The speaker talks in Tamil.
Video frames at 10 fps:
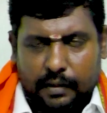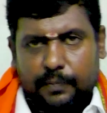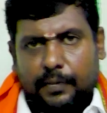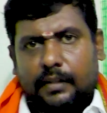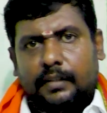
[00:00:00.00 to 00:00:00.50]

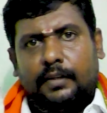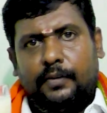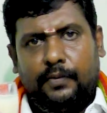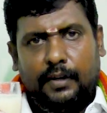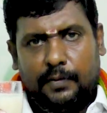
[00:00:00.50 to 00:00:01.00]
இப்போ இந்த
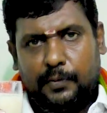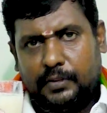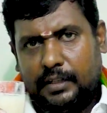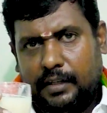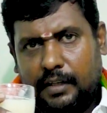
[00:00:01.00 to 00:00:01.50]
வெள்ளை
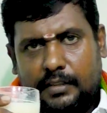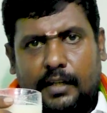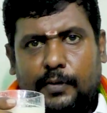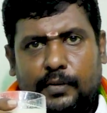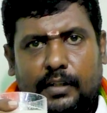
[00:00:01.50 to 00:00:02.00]
பூசணிக்காய்
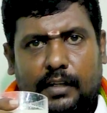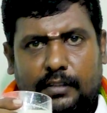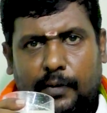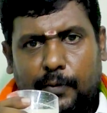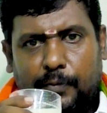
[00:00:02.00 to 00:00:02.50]
சாறு வந்து நான்
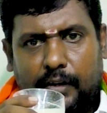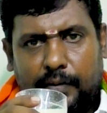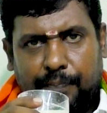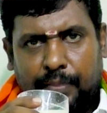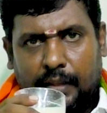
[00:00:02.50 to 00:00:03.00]
சாப்பிட போகிறேன்